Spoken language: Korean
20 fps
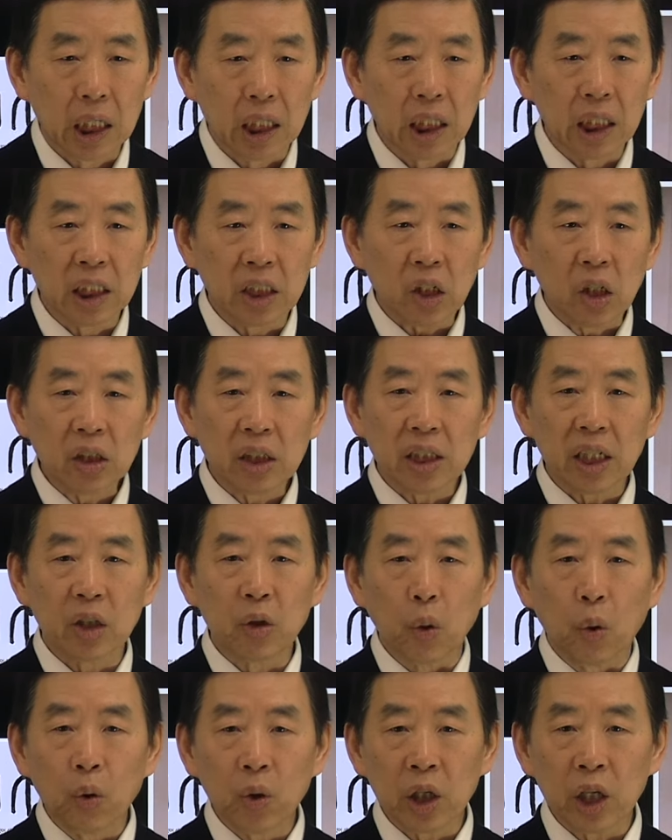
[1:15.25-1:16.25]
이 철제
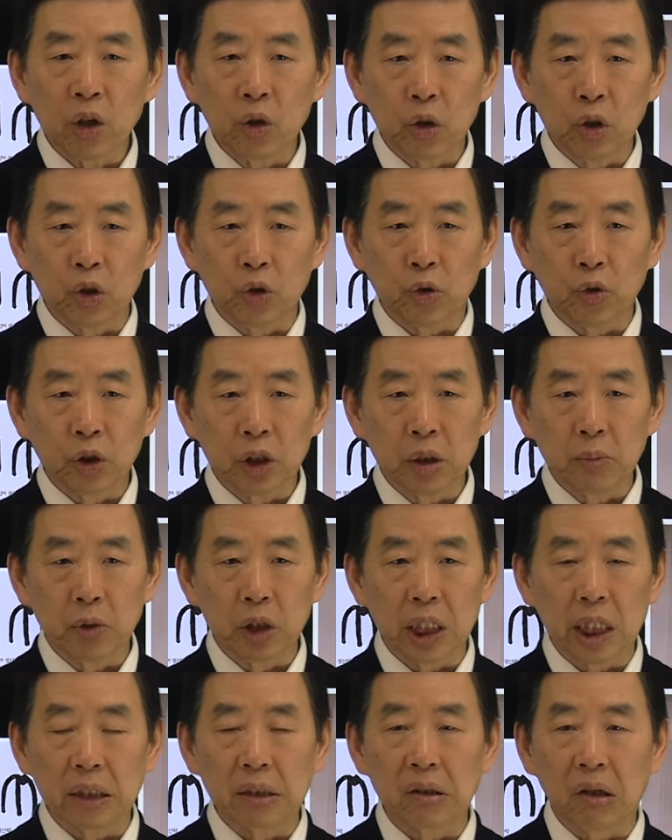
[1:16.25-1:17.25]
농기구를
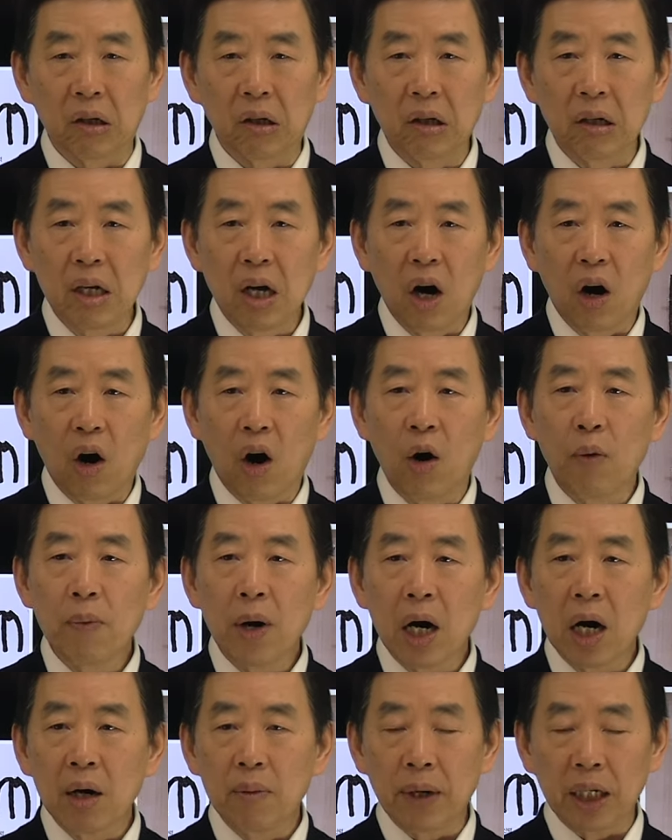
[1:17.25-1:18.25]
중심으로 해서
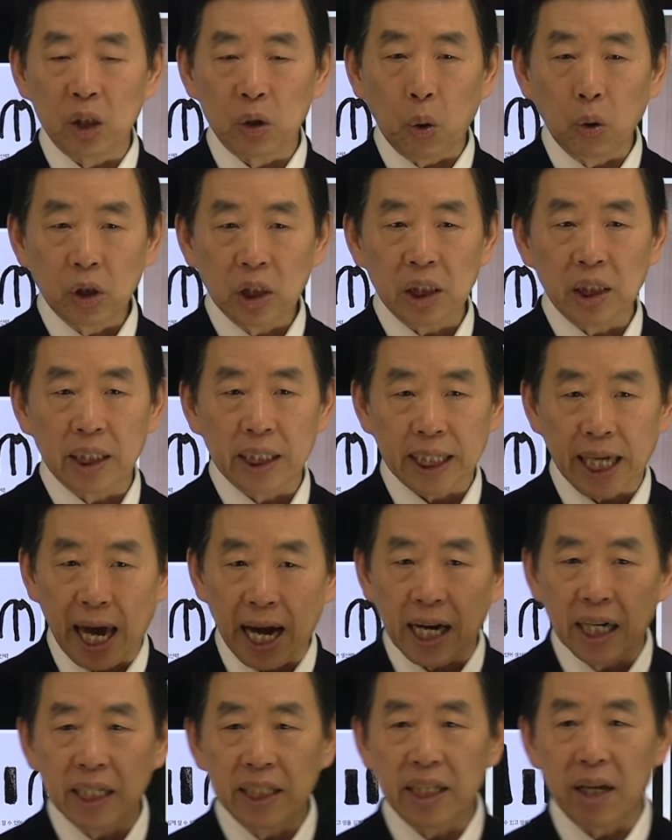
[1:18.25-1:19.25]
어마어마한 토지들이
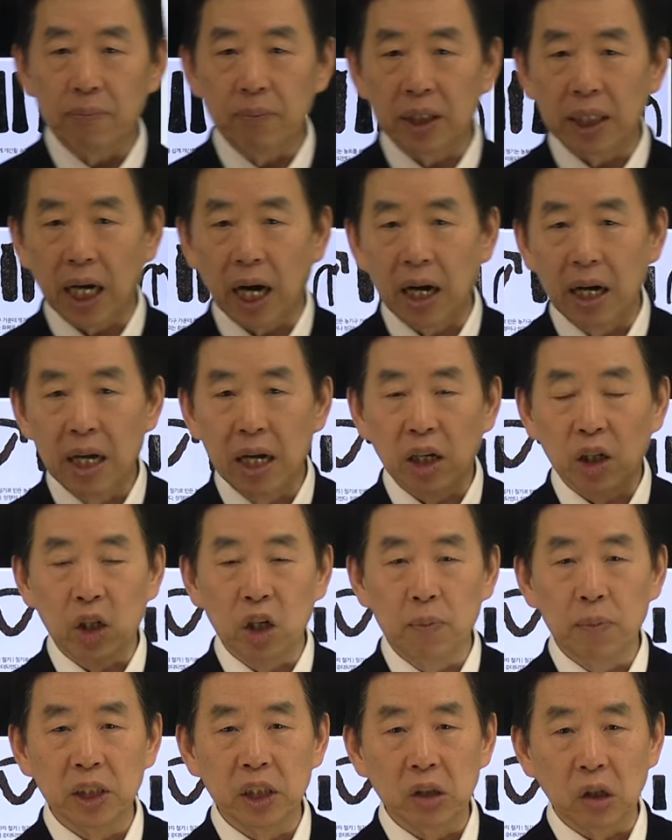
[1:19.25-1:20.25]
개간이 됩니다.
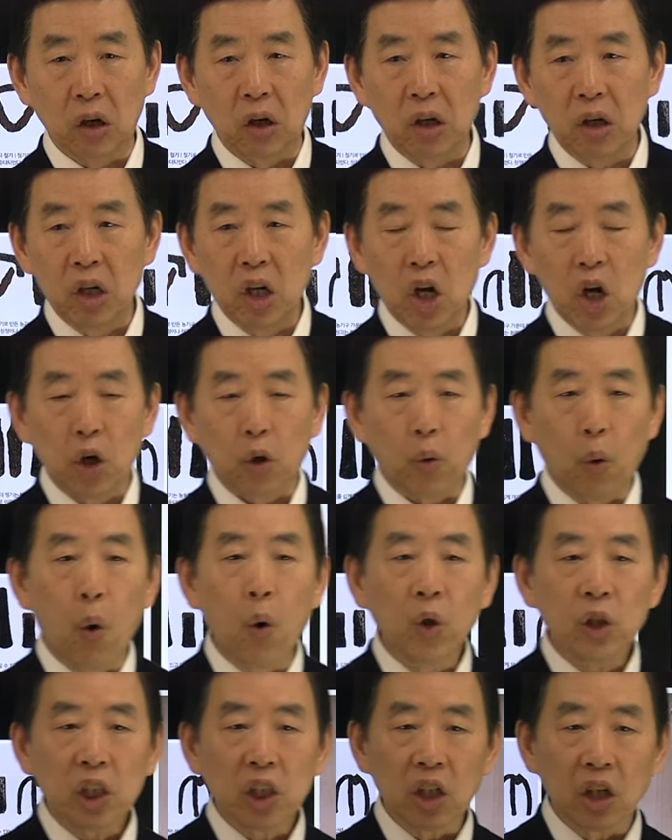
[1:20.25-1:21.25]
그러면서
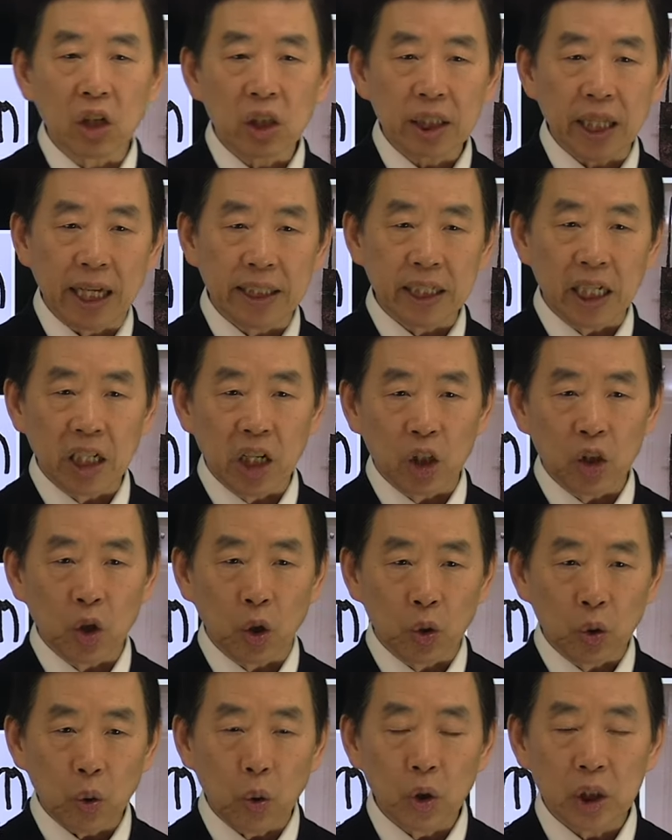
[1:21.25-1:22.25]
공적
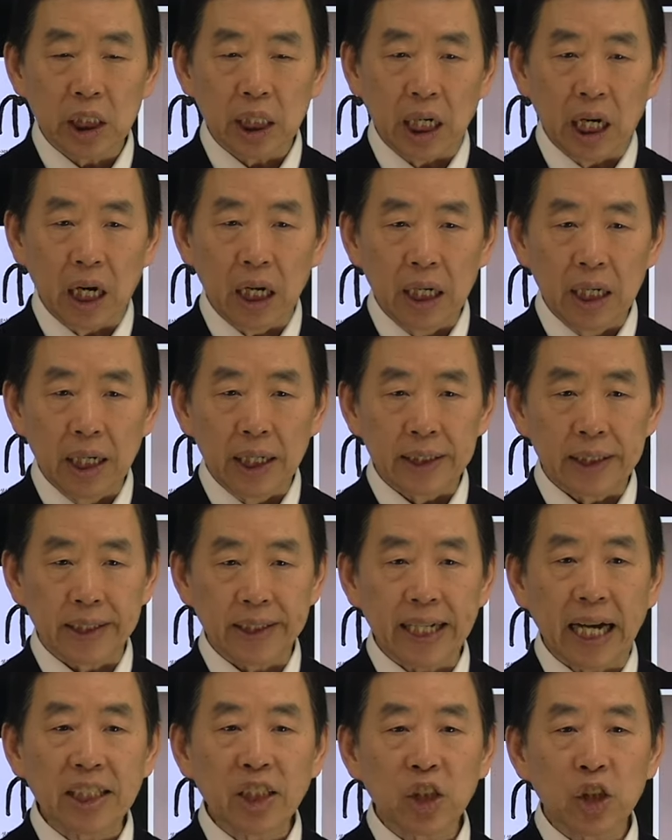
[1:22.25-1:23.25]
대상이었던 토지가
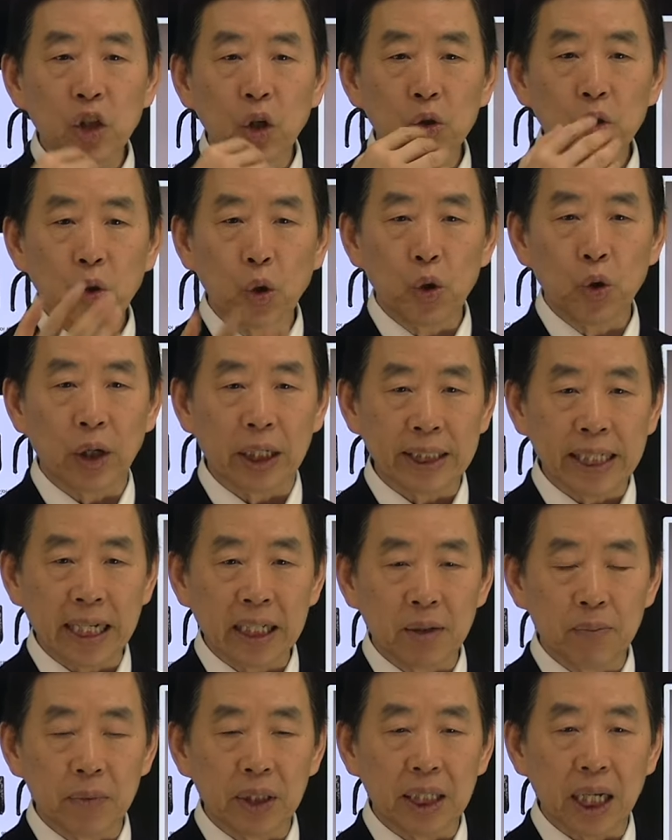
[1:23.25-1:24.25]
사적 소유가
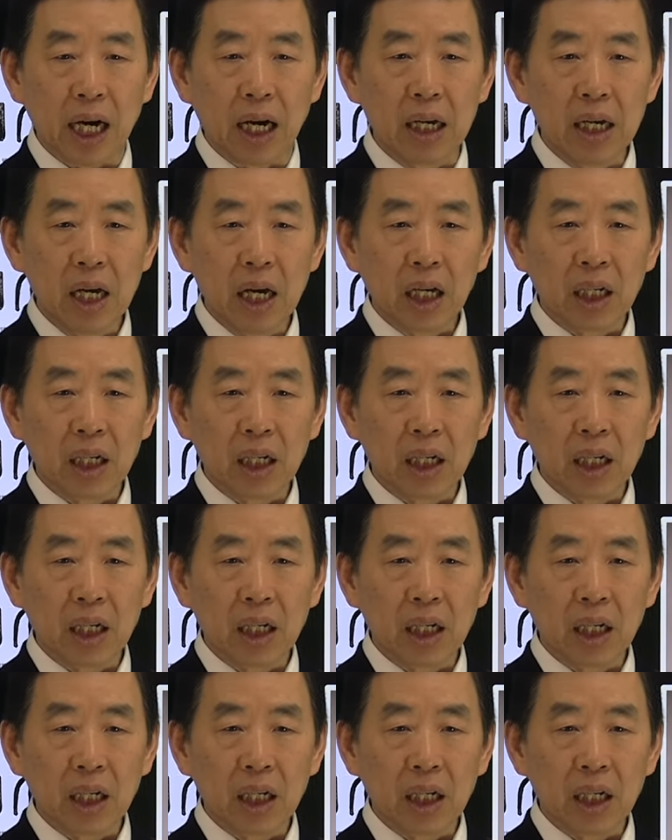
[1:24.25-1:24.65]
생깁니다.